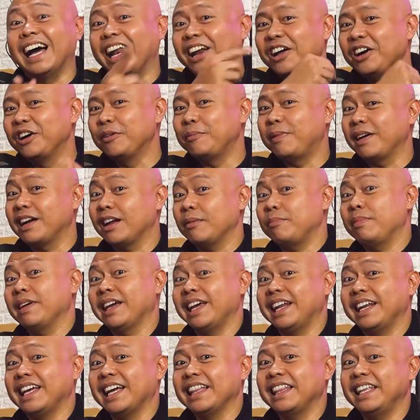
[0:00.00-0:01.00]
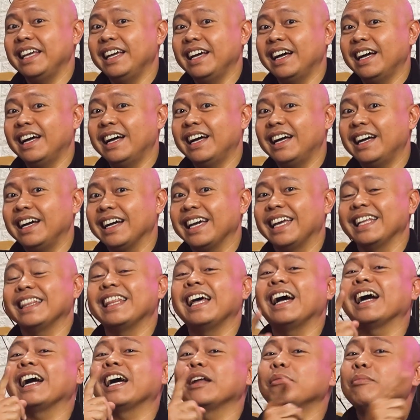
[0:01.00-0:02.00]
Halo para penggiat K3, kita